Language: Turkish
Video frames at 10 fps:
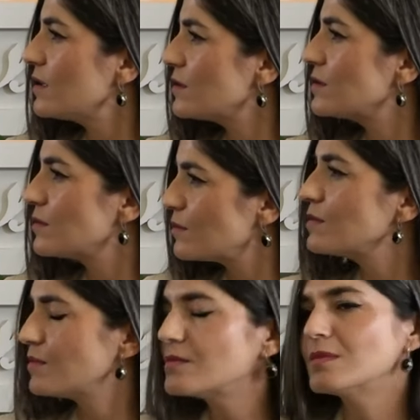500
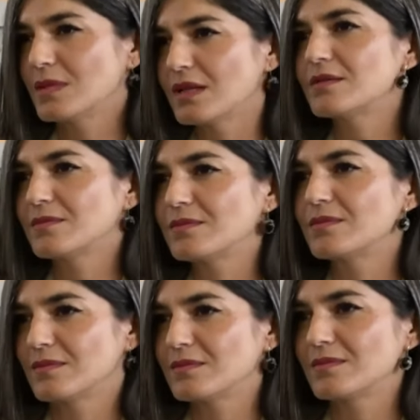milyon
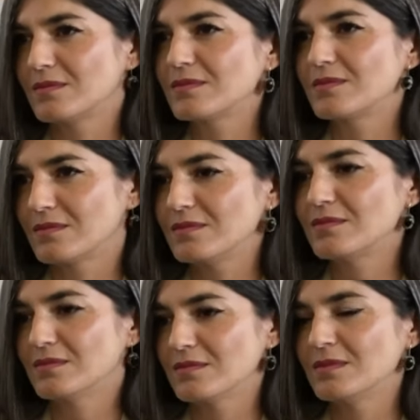civarı hı
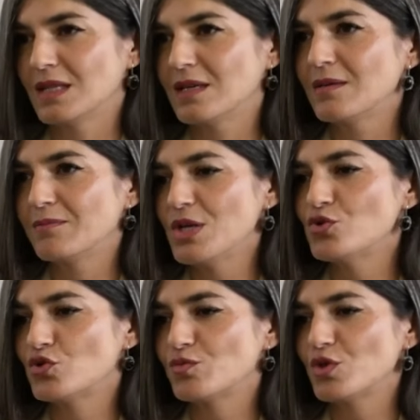hı.
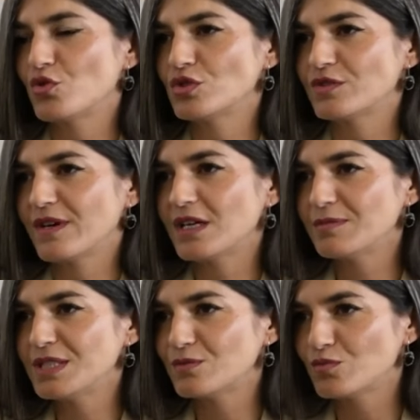500 milyon
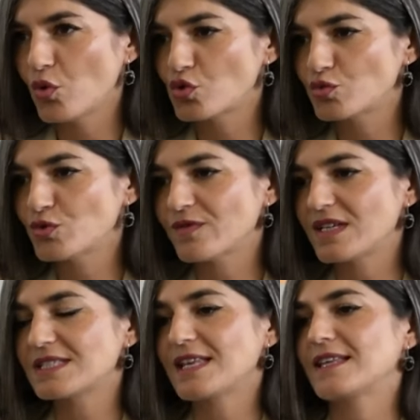civarı bir borcumuz
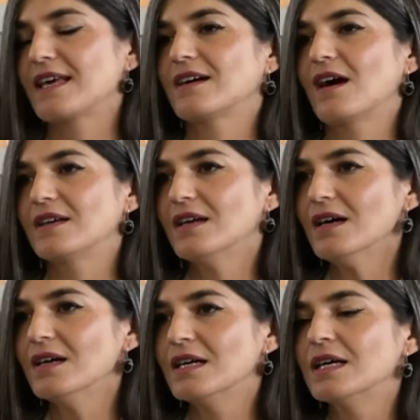var
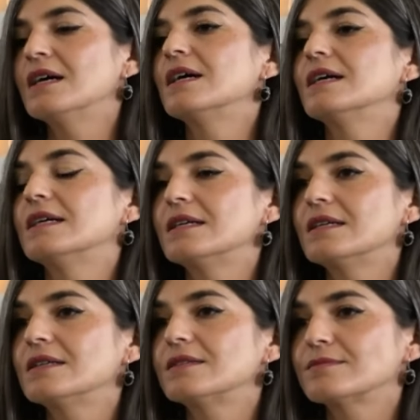SGK'ya. Ee,
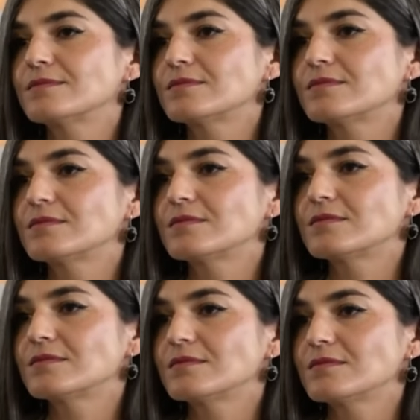İller Bankası
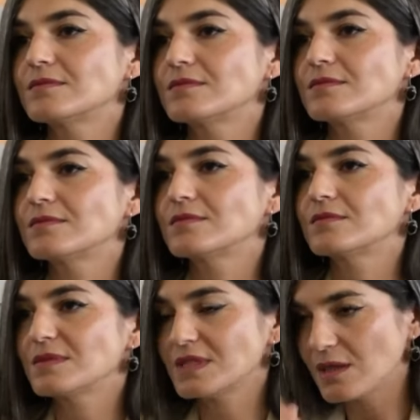payınızdan kesiliyor.